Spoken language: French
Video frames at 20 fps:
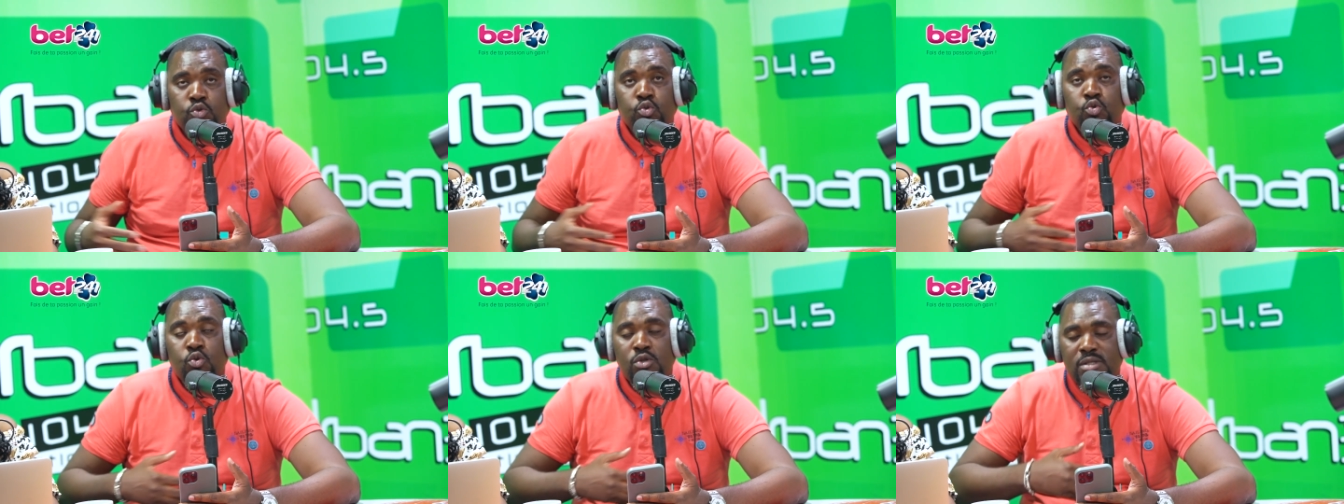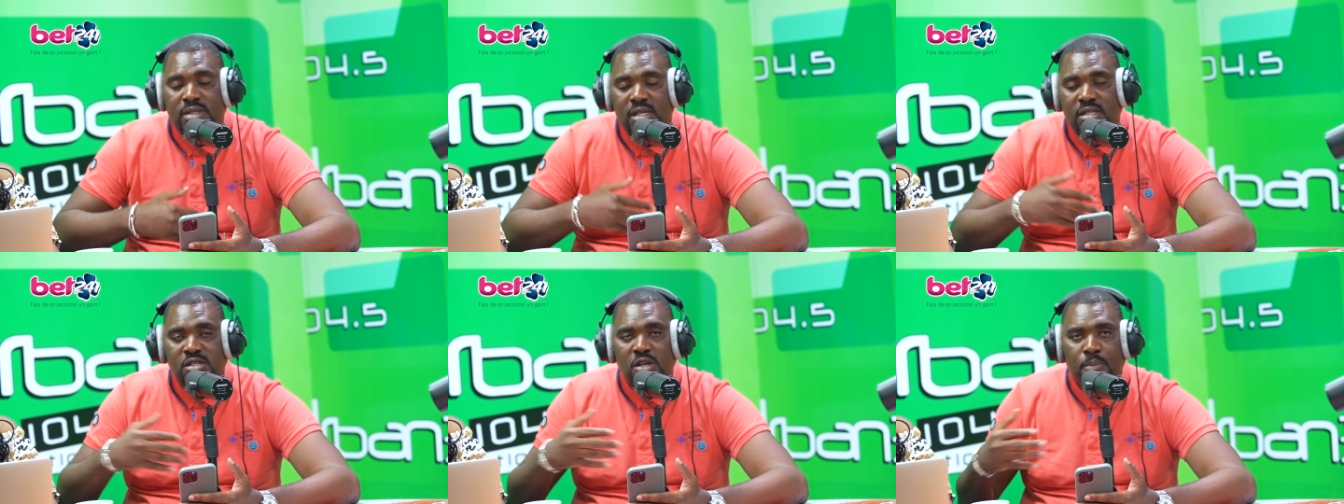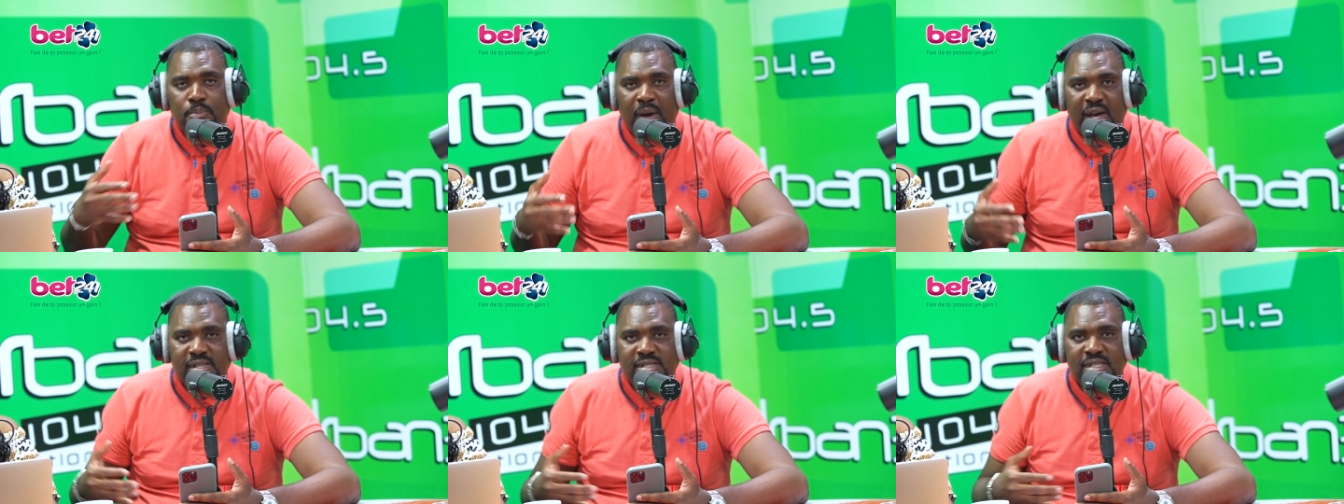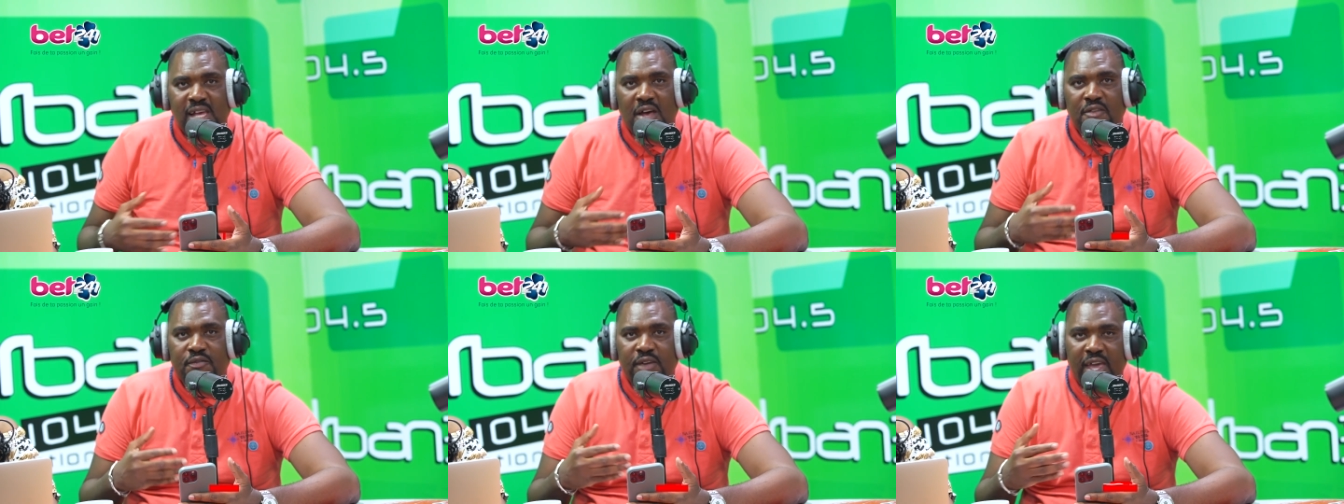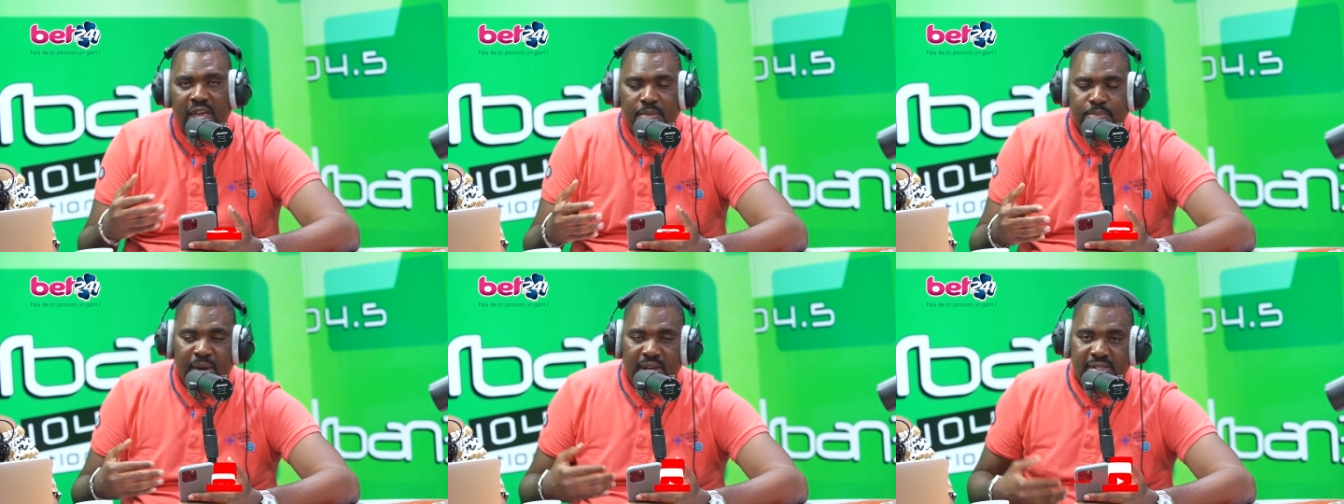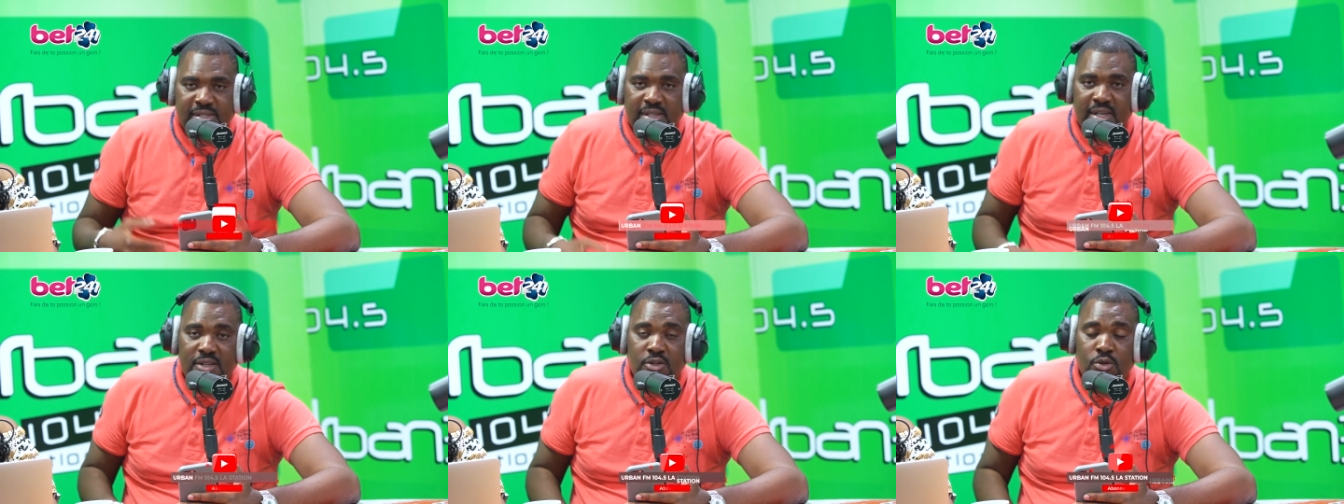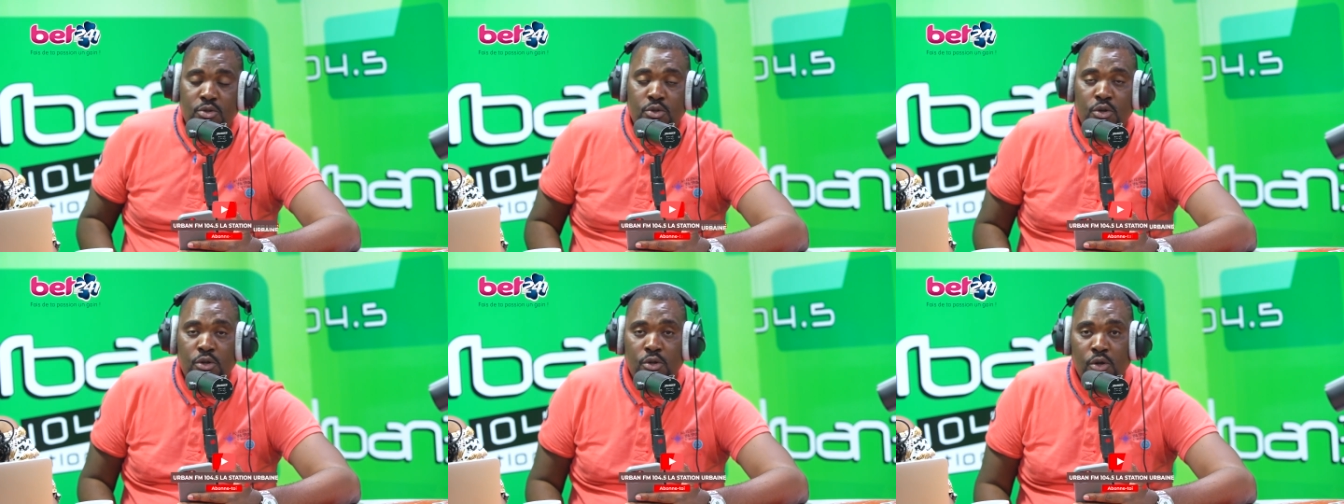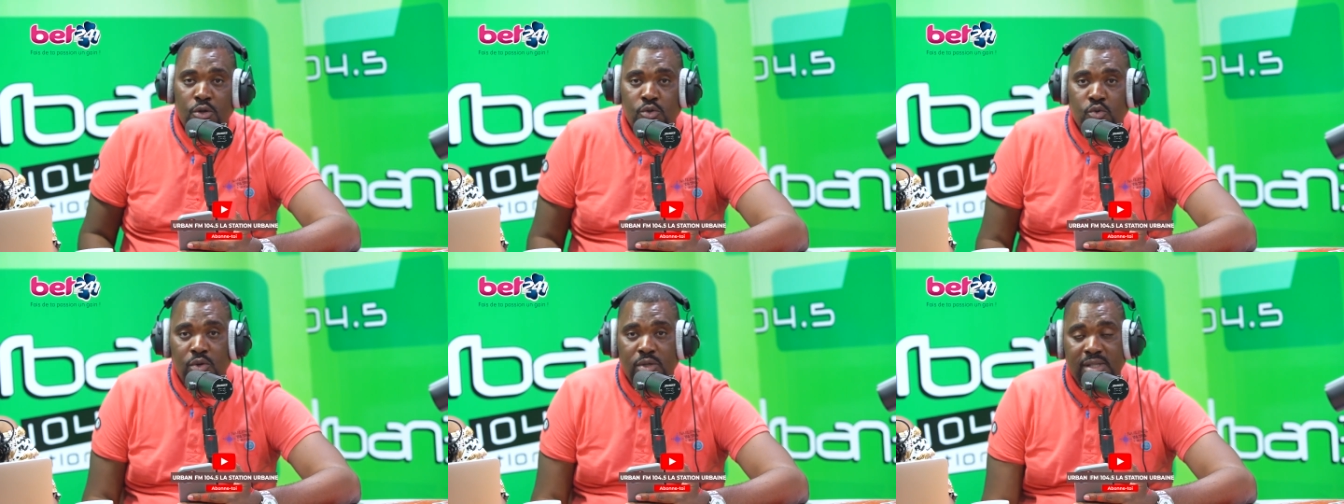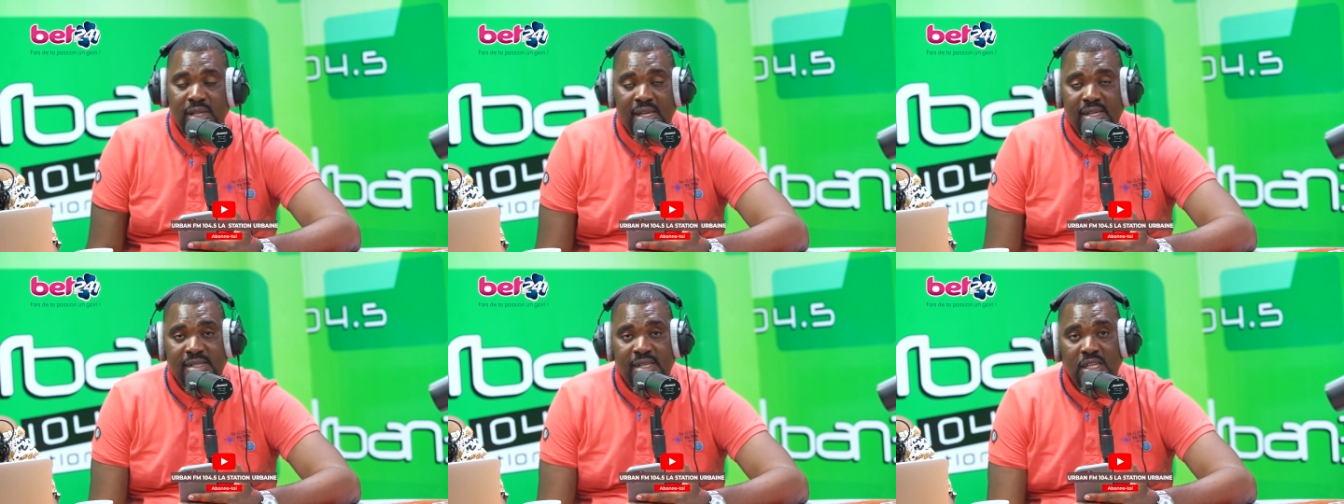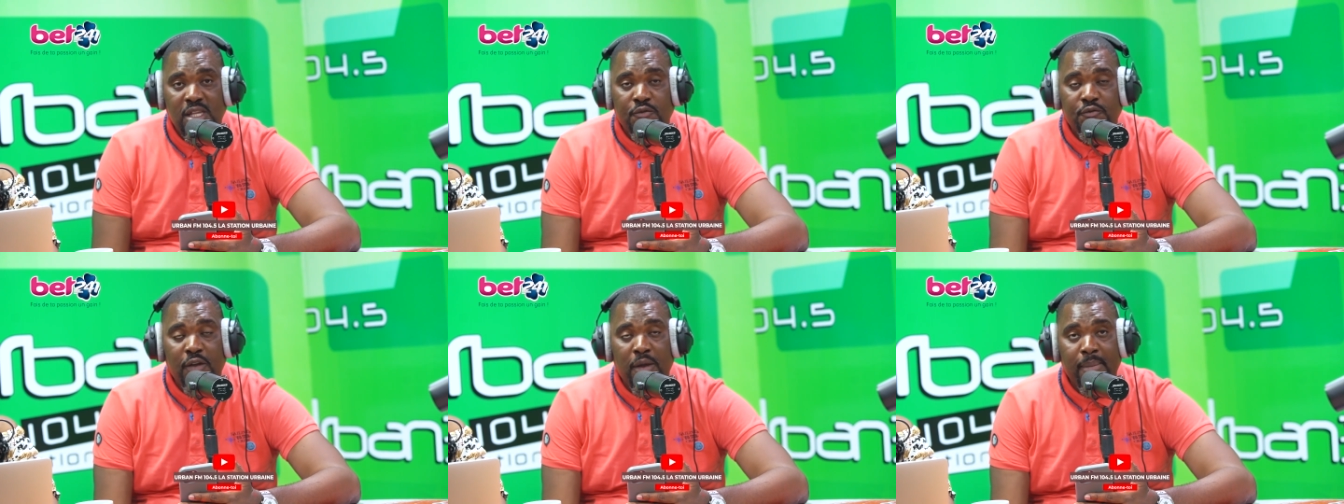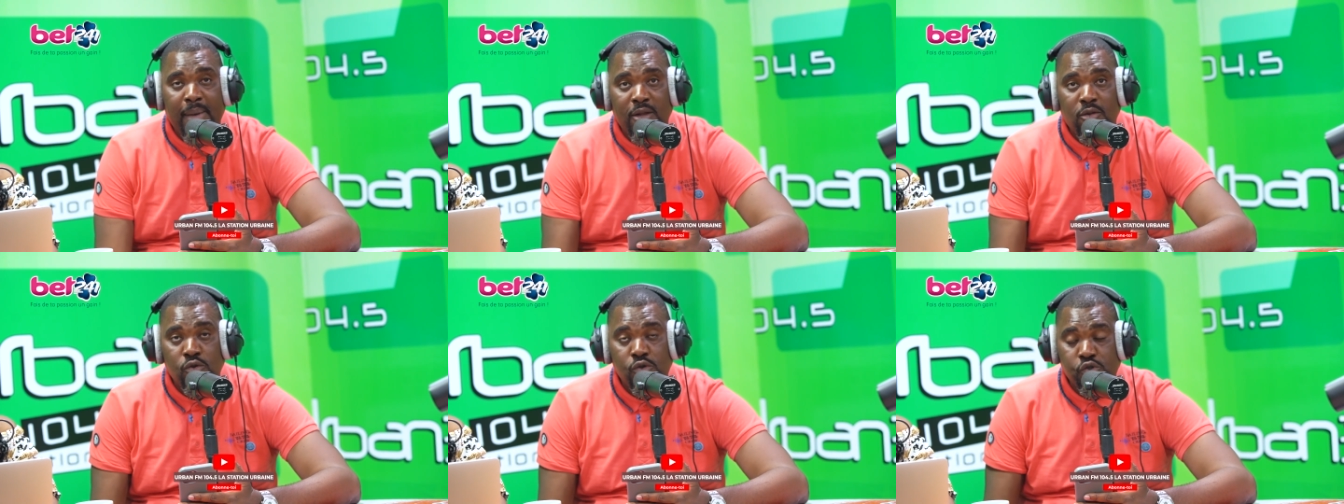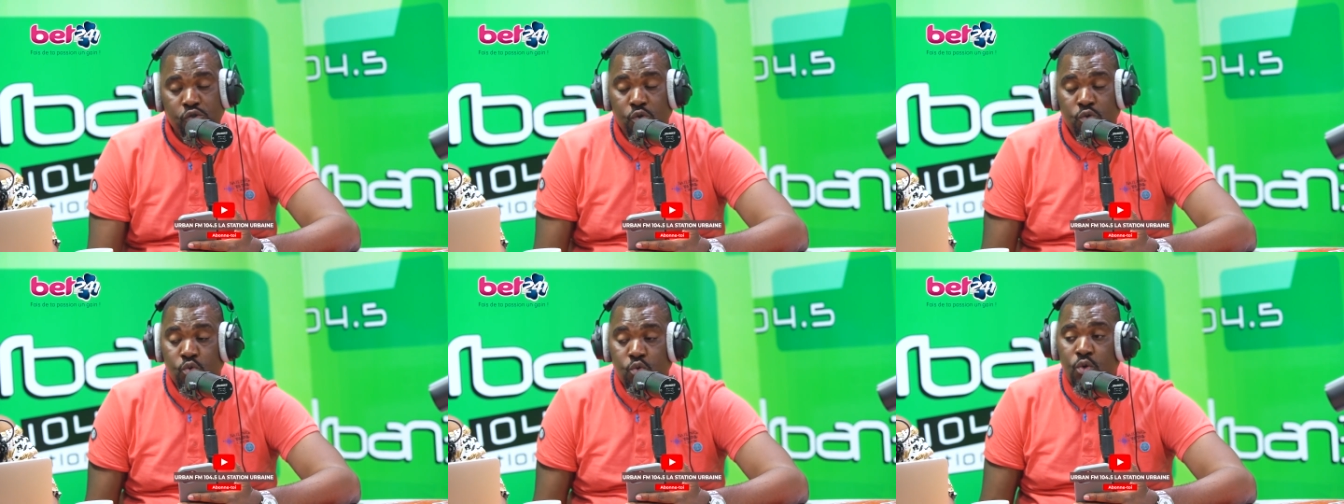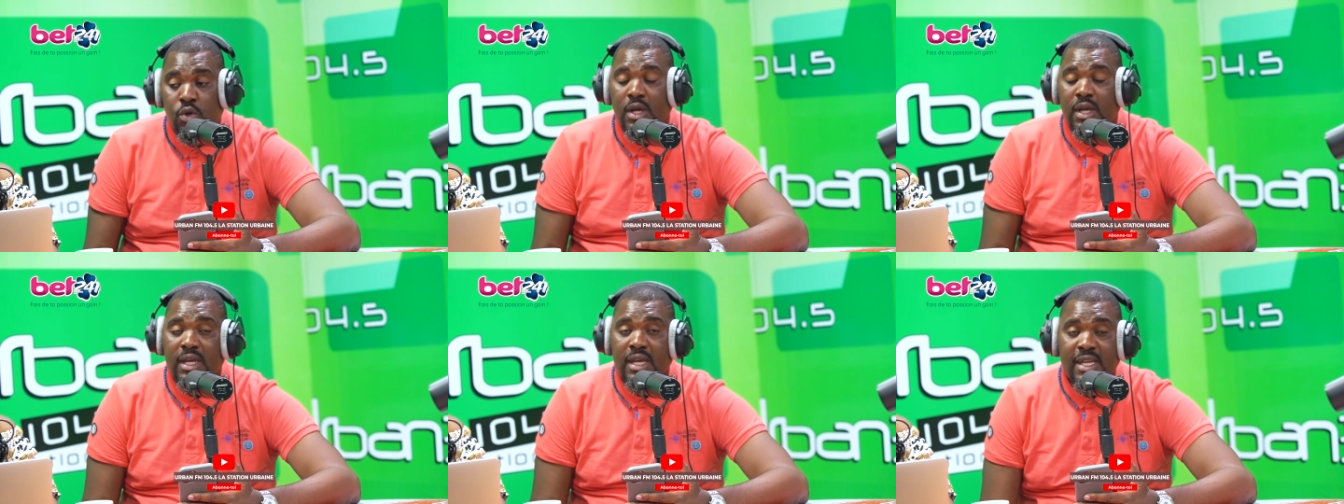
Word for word: tout ce qui se passe avec parce que de l'autre côté, il s'était fait mal au genou.